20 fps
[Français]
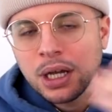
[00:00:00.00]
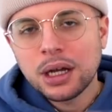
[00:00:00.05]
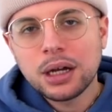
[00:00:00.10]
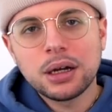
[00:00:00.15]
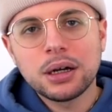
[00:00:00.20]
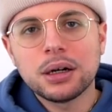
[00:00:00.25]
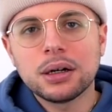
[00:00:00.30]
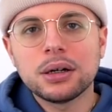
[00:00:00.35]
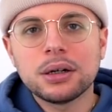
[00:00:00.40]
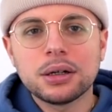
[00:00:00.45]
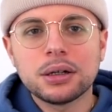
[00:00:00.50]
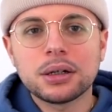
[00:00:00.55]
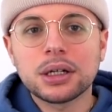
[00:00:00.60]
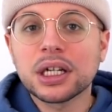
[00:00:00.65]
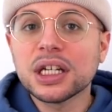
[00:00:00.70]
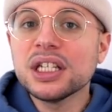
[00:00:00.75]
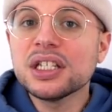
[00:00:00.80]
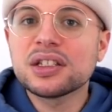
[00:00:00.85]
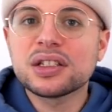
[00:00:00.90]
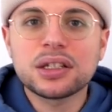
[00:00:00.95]
euh,
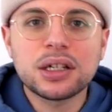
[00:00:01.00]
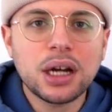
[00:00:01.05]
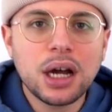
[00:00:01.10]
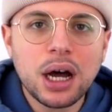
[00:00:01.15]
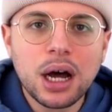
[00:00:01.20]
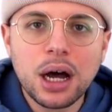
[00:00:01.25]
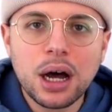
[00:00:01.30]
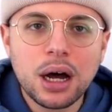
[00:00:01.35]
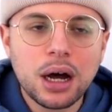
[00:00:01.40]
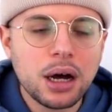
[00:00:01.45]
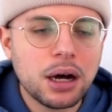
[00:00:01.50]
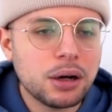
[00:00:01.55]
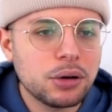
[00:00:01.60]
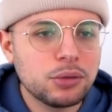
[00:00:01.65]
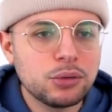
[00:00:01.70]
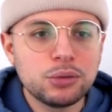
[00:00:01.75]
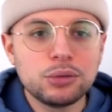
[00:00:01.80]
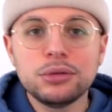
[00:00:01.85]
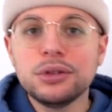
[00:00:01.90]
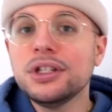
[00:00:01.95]
Riska
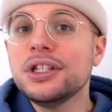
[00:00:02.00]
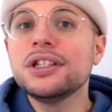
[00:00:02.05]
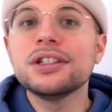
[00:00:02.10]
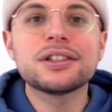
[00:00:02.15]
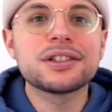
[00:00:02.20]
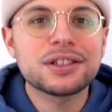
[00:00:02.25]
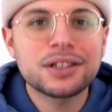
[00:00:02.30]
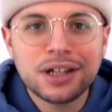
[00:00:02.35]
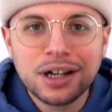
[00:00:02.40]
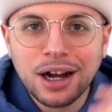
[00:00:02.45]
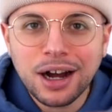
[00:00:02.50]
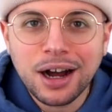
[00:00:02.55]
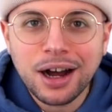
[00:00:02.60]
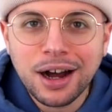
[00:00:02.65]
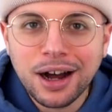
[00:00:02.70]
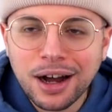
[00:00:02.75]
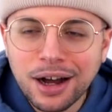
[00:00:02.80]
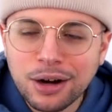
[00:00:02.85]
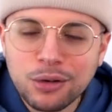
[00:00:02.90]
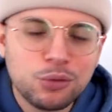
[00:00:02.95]
ou
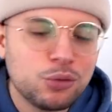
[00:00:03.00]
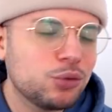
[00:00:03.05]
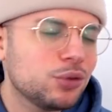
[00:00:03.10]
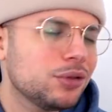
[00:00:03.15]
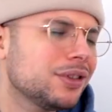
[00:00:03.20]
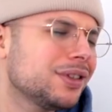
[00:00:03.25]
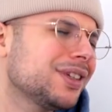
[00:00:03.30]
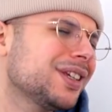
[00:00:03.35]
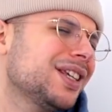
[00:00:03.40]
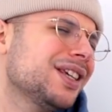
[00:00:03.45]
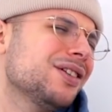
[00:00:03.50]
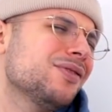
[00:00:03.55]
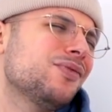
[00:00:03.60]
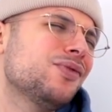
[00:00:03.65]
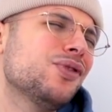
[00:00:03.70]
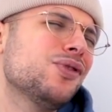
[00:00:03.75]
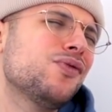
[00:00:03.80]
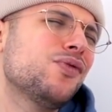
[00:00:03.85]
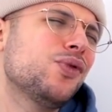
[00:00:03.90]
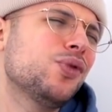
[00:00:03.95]
Niska ou qui
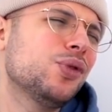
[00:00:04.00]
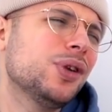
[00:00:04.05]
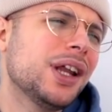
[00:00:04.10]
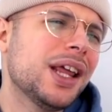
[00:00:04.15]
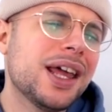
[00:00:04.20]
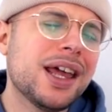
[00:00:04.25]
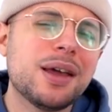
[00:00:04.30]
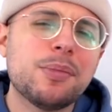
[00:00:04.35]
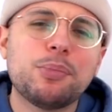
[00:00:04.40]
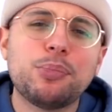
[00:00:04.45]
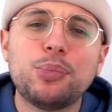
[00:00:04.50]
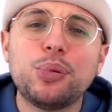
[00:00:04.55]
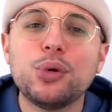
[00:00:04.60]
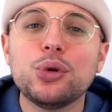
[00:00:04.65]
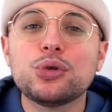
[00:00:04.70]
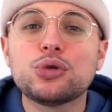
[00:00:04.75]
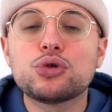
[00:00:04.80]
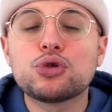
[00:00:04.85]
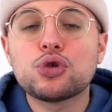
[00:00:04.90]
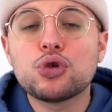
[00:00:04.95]
vous voulez
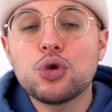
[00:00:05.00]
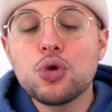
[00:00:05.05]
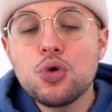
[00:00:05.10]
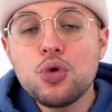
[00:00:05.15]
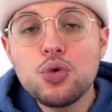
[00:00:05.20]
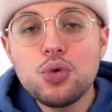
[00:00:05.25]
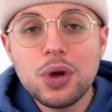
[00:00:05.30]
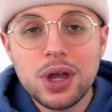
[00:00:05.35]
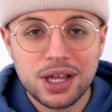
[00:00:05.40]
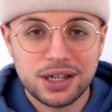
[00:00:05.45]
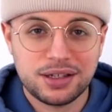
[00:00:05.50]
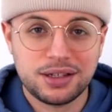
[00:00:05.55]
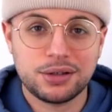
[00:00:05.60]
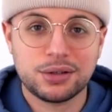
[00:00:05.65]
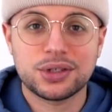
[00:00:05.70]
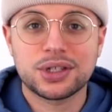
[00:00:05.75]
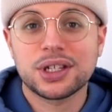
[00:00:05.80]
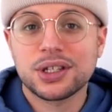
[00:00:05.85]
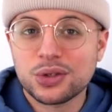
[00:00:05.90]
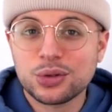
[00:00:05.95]
peut tuer sur,
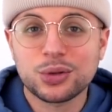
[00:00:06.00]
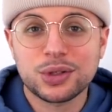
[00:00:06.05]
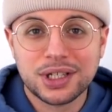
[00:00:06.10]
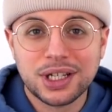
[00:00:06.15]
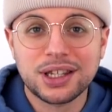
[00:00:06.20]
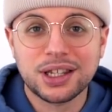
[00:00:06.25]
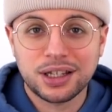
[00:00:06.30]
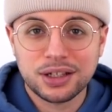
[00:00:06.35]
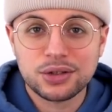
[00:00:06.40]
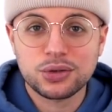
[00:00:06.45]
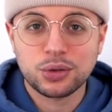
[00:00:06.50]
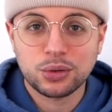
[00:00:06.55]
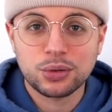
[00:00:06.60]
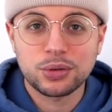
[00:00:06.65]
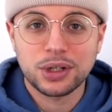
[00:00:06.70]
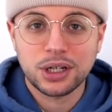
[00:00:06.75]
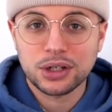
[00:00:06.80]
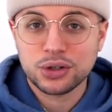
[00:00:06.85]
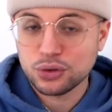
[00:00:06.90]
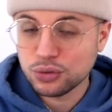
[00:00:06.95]
sur cet instru
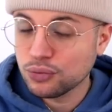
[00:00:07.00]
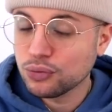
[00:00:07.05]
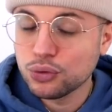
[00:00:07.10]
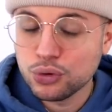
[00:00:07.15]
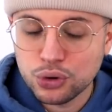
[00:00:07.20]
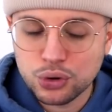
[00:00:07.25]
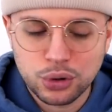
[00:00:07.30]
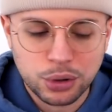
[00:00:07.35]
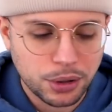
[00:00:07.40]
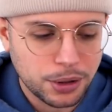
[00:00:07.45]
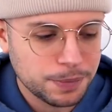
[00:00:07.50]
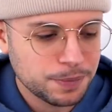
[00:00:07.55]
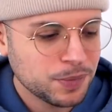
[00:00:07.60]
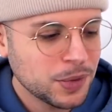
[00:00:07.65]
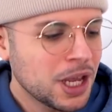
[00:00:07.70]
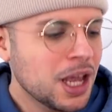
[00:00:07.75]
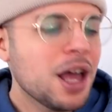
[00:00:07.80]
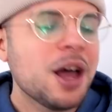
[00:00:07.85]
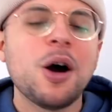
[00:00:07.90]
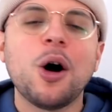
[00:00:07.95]
là, je vous jure.
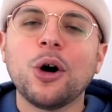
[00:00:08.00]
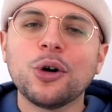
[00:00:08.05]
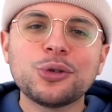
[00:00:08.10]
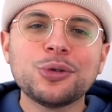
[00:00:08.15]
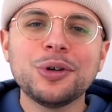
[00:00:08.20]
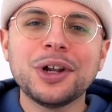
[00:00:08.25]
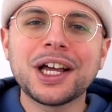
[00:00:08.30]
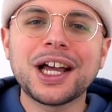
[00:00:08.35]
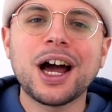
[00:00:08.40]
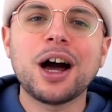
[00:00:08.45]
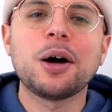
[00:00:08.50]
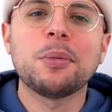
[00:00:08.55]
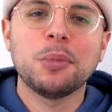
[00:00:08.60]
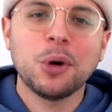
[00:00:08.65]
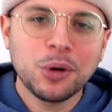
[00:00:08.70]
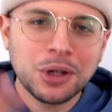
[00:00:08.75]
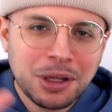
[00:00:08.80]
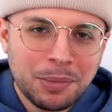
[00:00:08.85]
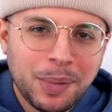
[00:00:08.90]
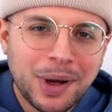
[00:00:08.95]
En tous les cas, mais
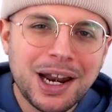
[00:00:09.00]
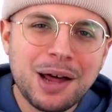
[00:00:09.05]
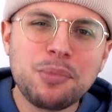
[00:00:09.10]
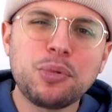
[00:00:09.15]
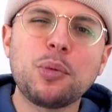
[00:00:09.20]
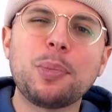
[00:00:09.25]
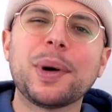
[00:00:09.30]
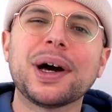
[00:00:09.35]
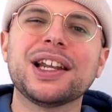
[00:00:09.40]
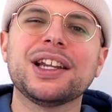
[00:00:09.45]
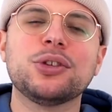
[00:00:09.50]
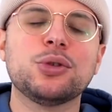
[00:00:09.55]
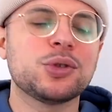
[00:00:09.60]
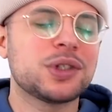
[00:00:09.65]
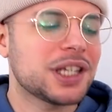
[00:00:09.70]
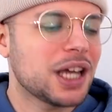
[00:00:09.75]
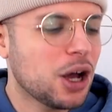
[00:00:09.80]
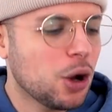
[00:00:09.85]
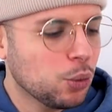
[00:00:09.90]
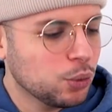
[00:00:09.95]
on n'est pas là pour parler de
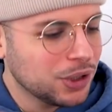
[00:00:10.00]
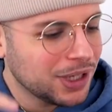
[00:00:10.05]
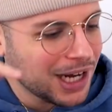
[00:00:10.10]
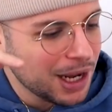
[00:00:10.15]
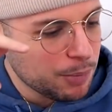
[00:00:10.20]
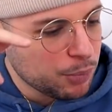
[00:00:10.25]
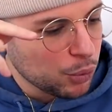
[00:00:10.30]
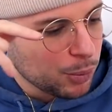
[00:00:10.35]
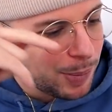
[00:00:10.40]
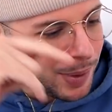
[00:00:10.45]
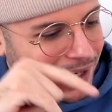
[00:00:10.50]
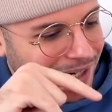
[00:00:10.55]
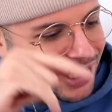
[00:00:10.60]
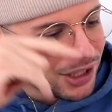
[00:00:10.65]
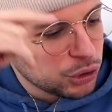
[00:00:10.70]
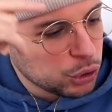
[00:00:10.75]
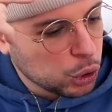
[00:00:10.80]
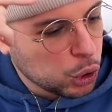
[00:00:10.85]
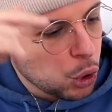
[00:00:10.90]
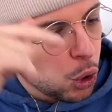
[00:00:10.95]
ça, on est là pour parler
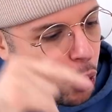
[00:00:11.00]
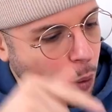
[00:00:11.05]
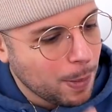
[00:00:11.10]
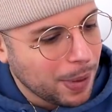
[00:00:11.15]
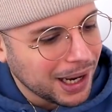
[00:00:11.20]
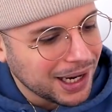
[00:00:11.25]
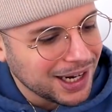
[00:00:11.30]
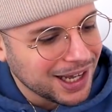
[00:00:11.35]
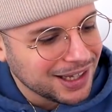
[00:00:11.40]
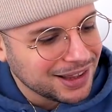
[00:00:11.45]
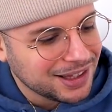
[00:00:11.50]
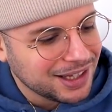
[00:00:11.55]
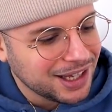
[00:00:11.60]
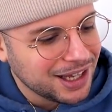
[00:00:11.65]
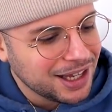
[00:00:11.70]
de Kobalade